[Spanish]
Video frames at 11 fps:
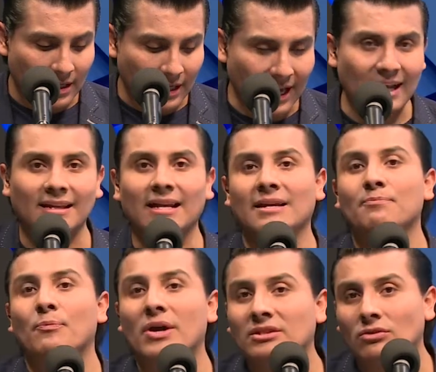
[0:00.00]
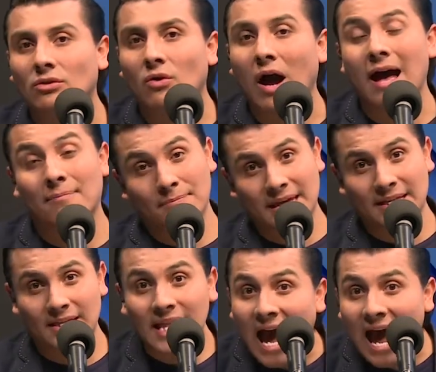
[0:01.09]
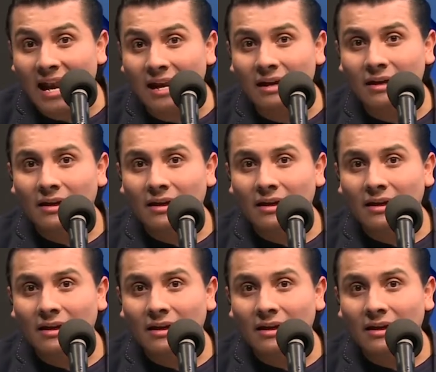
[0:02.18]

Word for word: el del impuesto ambiental,